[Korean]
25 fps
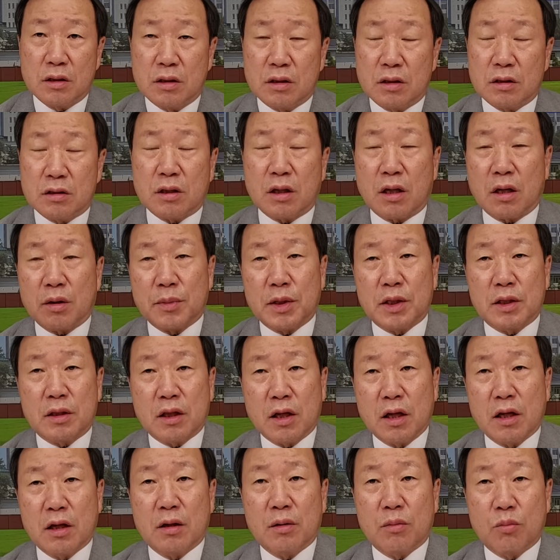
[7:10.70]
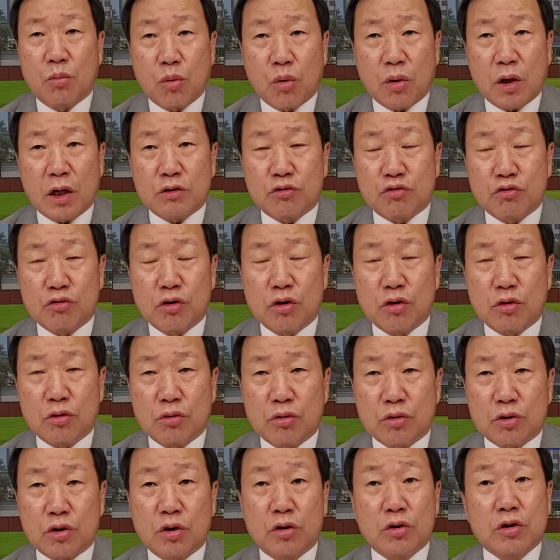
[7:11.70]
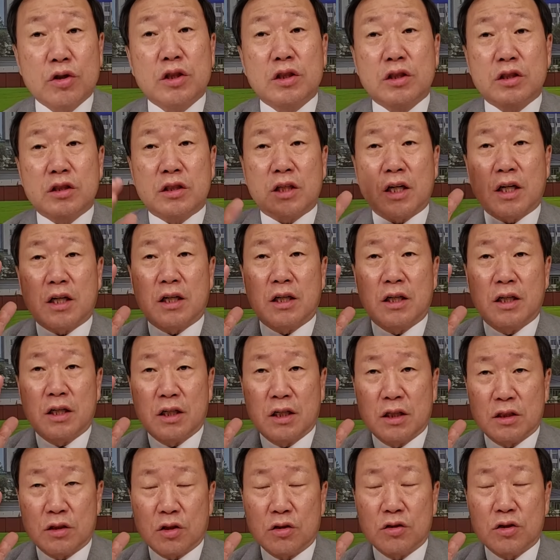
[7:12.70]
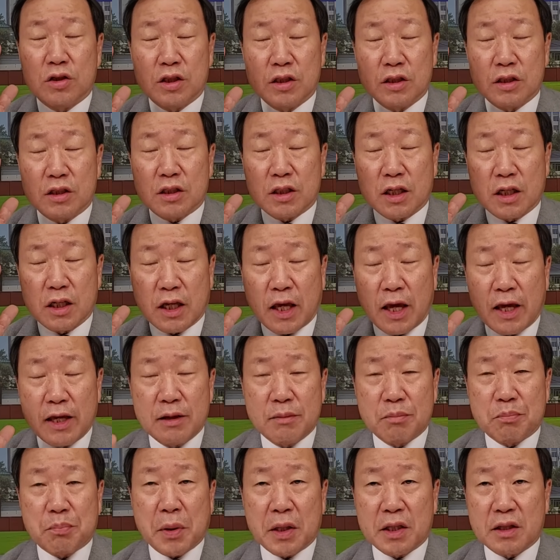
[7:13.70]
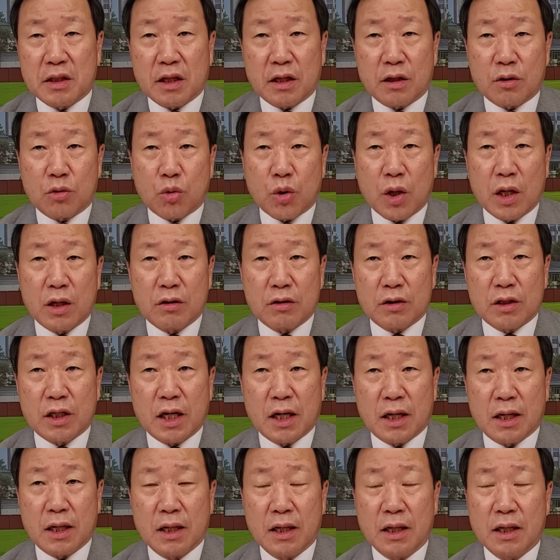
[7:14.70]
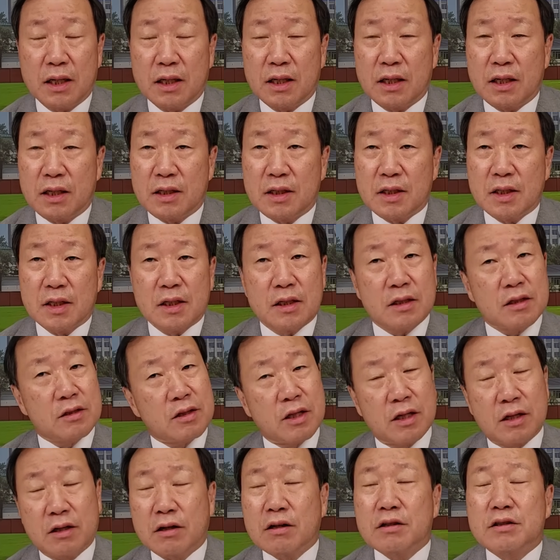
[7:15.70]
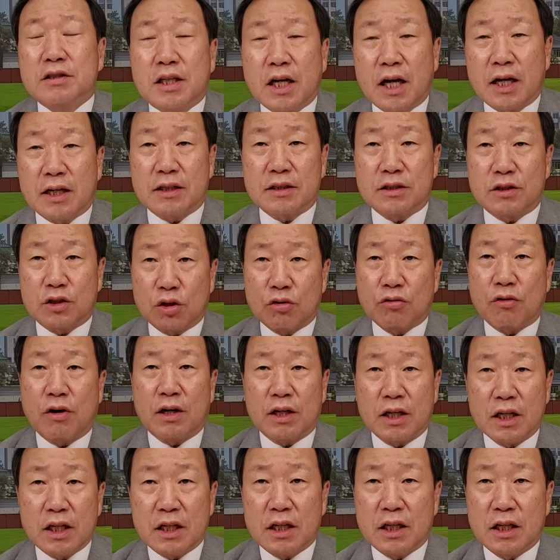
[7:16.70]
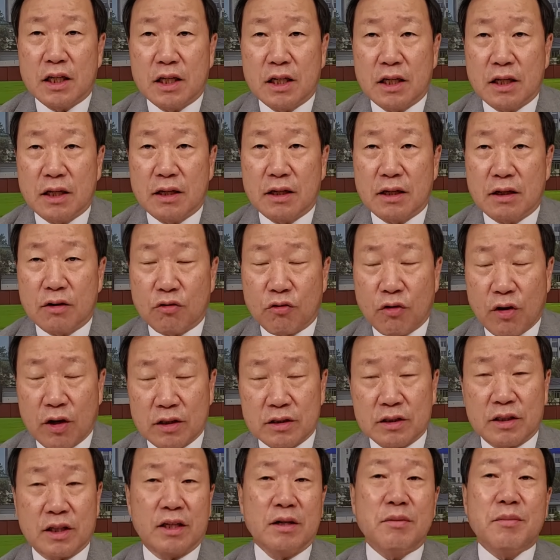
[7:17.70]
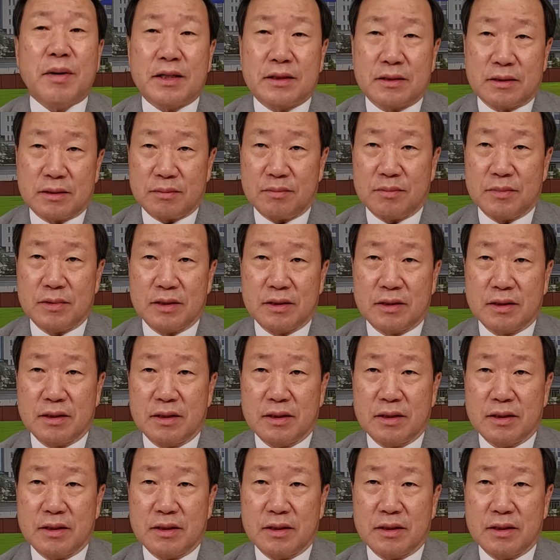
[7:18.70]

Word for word: 그 사람한테 몰아주려고 정진상 전 실장 개인 판단으로 한 거냐? 근데 그렇지 않은 정황이 굉장히 많습니다.